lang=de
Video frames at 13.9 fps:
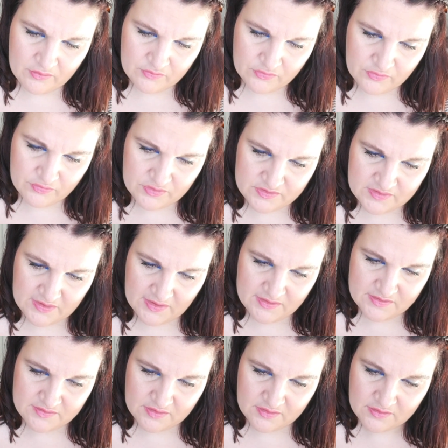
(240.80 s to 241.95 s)
Und wofür ist
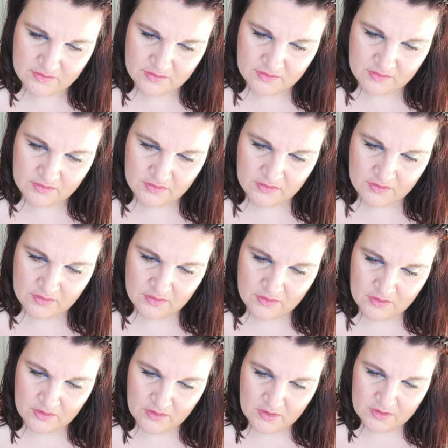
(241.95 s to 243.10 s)
das?
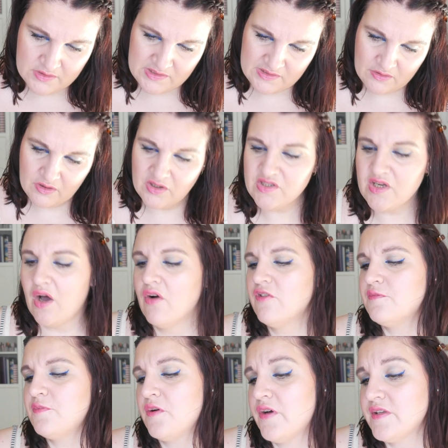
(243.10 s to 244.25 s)
Die Haut
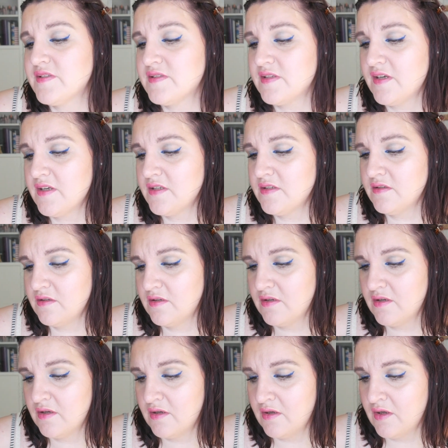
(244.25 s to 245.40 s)
aufpolstern
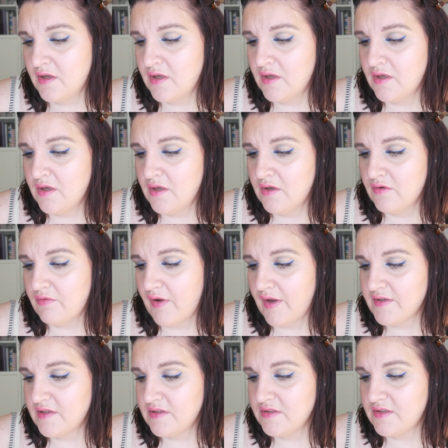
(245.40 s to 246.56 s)

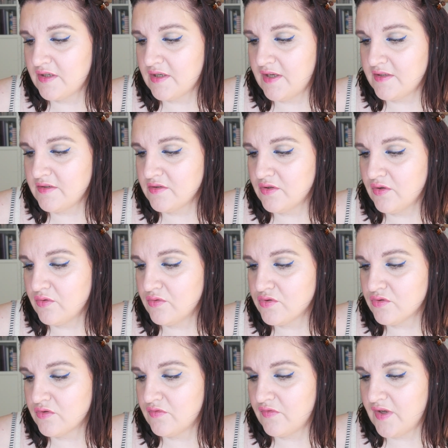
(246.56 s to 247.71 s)
feine Linien glätten,
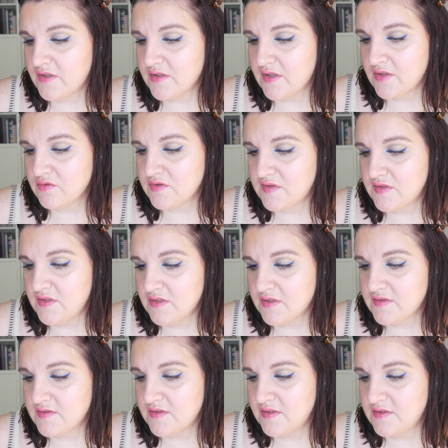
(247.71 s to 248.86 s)
Rötungen werden reduziert,
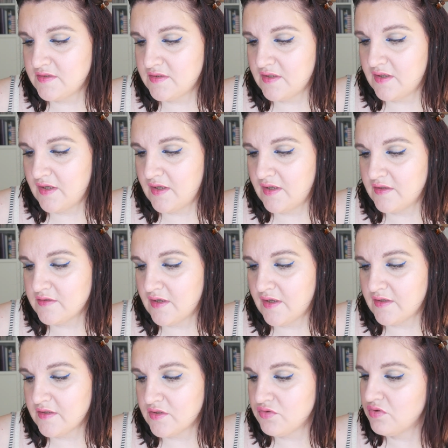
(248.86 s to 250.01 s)
Gesicht erhält
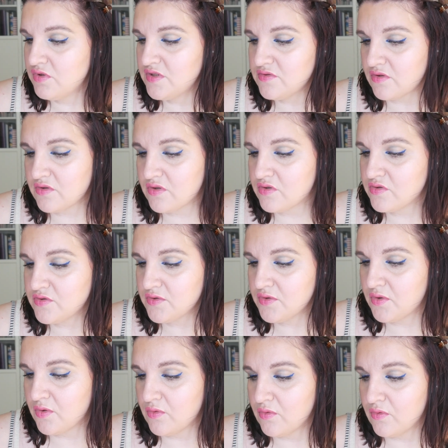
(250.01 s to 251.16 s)
einen natürlich sonnengeküssten
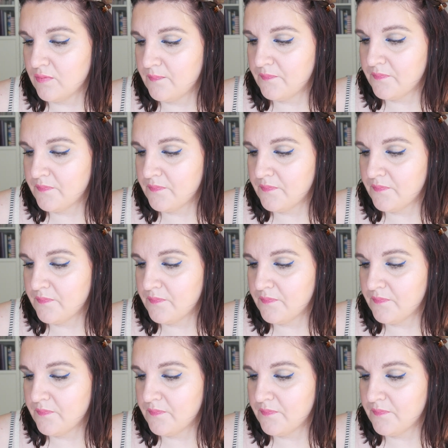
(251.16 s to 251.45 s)
Glow.